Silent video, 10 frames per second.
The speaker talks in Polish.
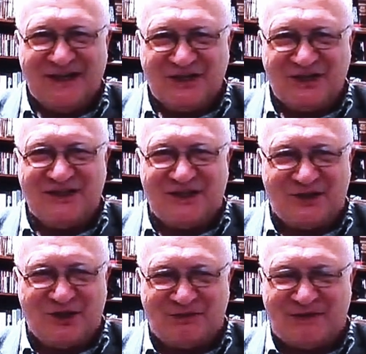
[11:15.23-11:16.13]
Mhm. Czynna
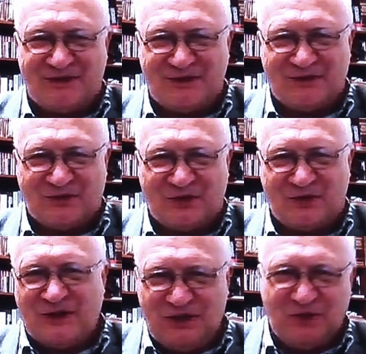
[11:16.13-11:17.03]
choroba
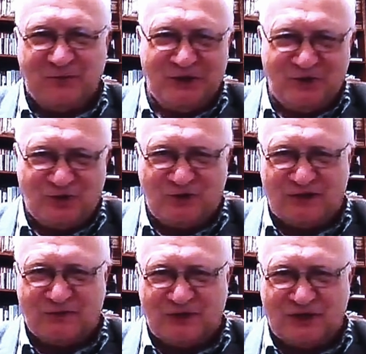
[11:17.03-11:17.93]
nowotworowa i do pięciu
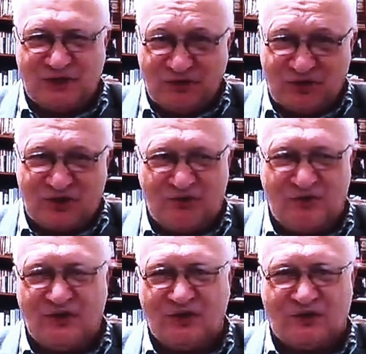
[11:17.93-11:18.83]
lat po mhm. leczeniu,
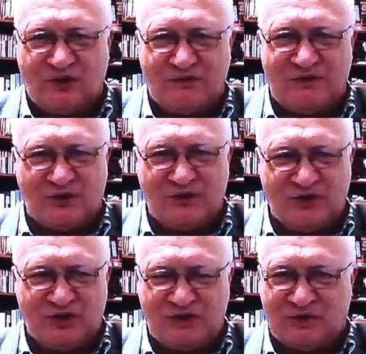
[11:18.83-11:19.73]
szczególnie
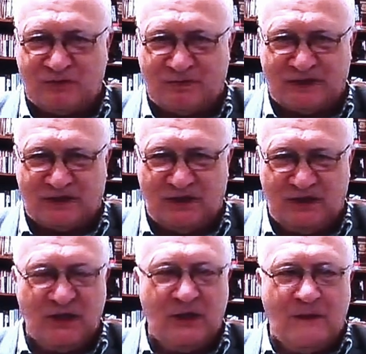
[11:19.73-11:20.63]
onkohematologiczne przypadki.